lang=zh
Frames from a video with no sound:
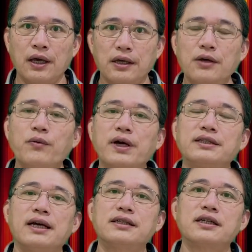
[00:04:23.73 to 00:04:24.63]
因为
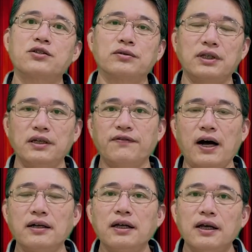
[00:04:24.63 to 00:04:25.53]
在这种地
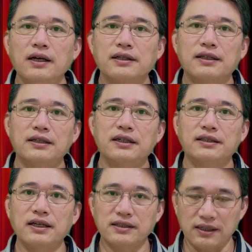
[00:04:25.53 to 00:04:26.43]
方，它的
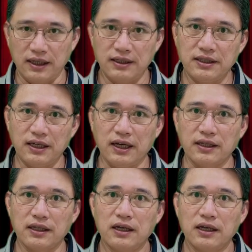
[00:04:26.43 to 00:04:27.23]
电子零件。